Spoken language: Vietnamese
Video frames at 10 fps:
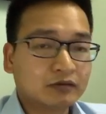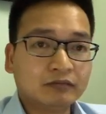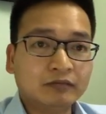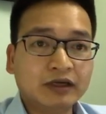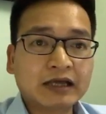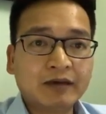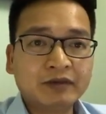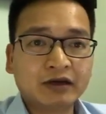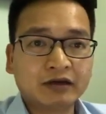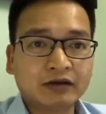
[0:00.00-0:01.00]
18
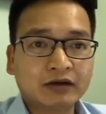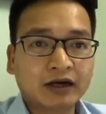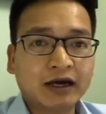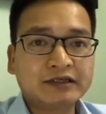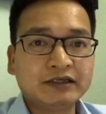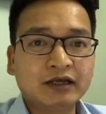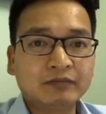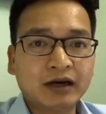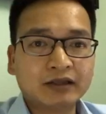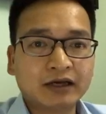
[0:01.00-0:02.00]
giờ ngày 29
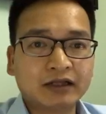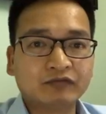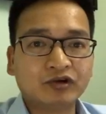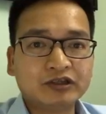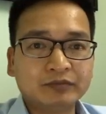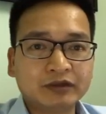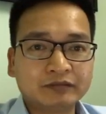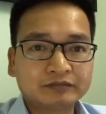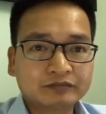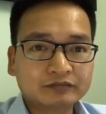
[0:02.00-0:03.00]
tháng 3 tại thành phố Hồ Chí Minh
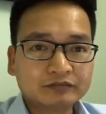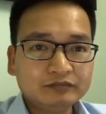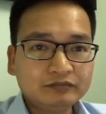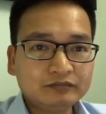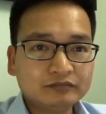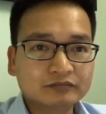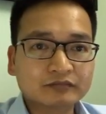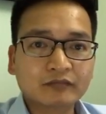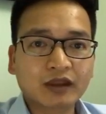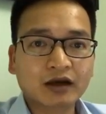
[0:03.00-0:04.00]

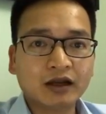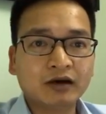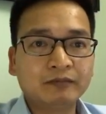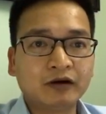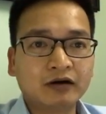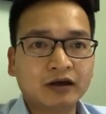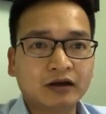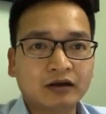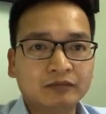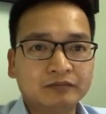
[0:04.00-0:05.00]
cái lớp đó
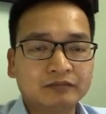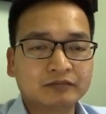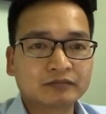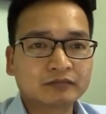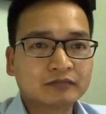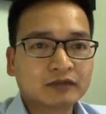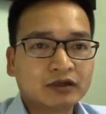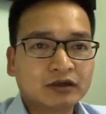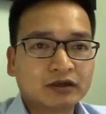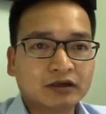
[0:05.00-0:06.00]
là lớp
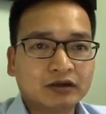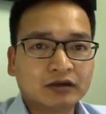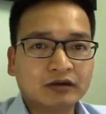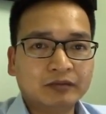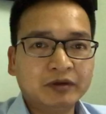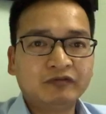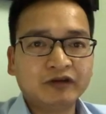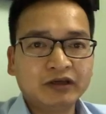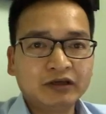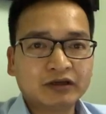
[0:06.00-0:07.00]
uh, miễn
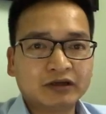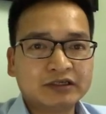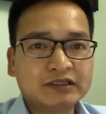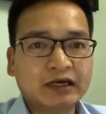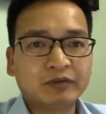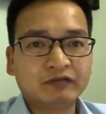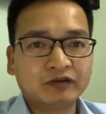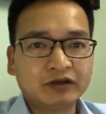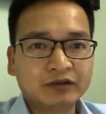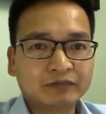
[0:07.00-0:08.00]
phí ờ, chia sẻ miễn
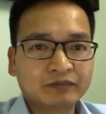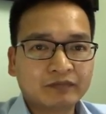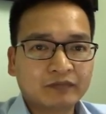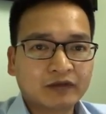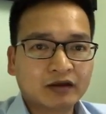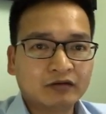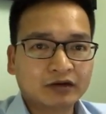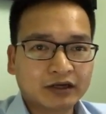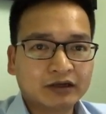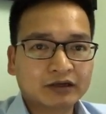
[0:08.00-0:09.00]
phí
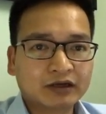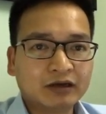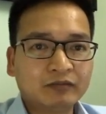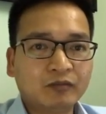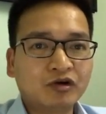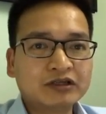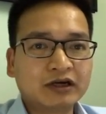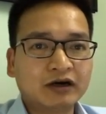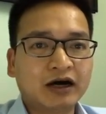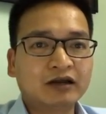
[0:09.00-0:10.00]
ok cái lớp đó 4 giờ
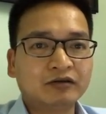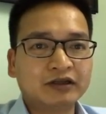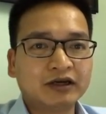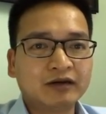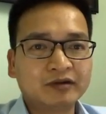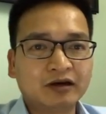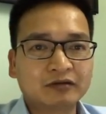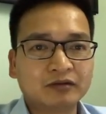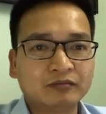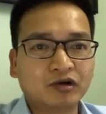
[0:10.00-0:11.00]
ở Hà Nội thì cái lớp đấy
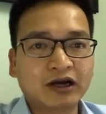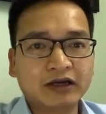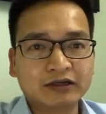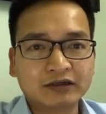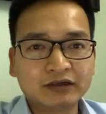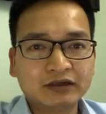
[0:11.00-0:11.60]
học được một ngày cơ